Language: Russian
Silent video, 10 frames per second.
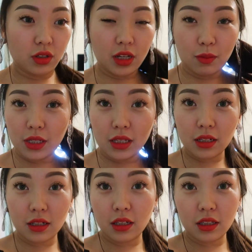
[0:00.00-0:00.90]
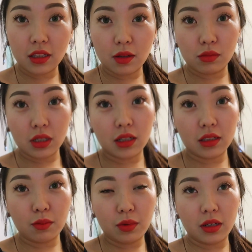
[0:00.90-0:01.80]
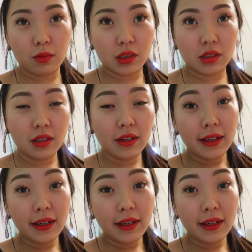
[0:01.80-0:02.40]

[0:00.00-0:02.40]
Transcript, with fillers: и не обязательно это там какая-то беременность.